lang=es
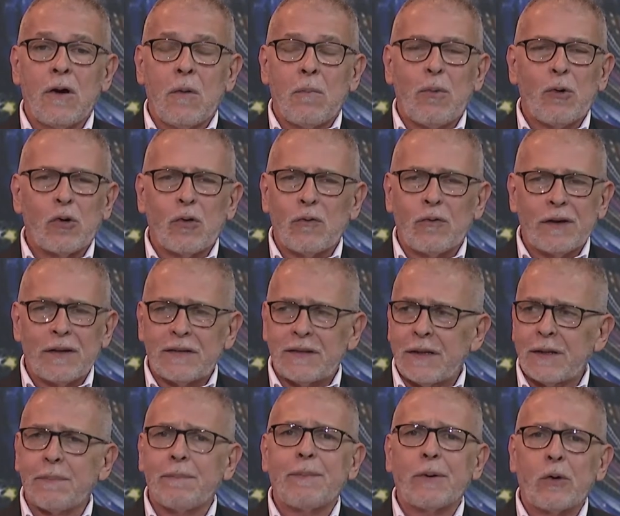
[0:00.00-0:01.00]
por
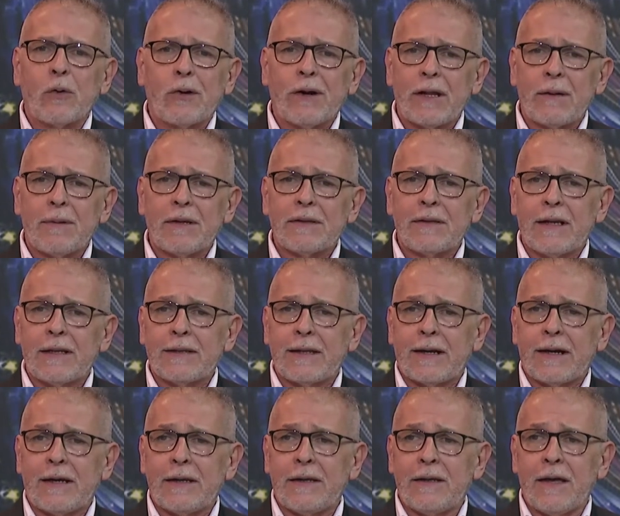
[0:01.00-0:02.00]
ofrecer programas de alta
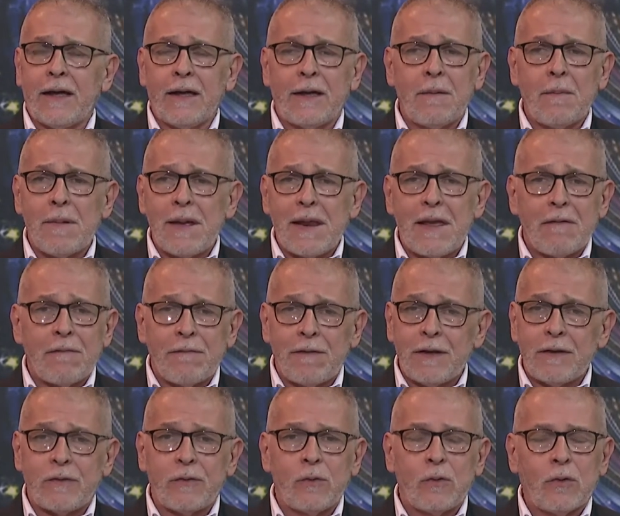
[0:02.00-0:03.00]
calidad. El
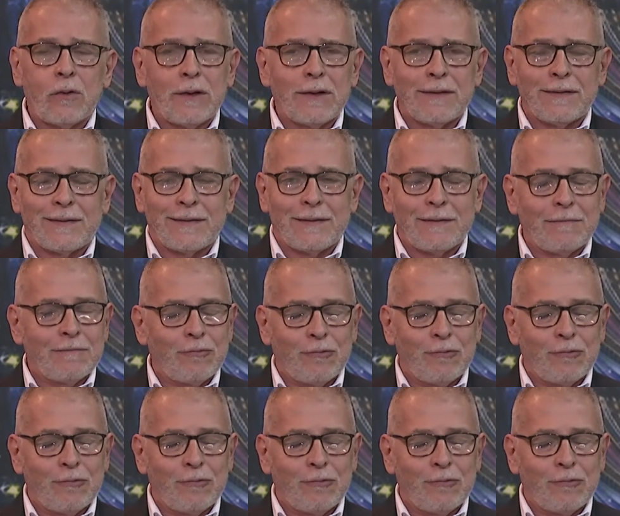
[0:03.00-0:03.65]
beneficio es,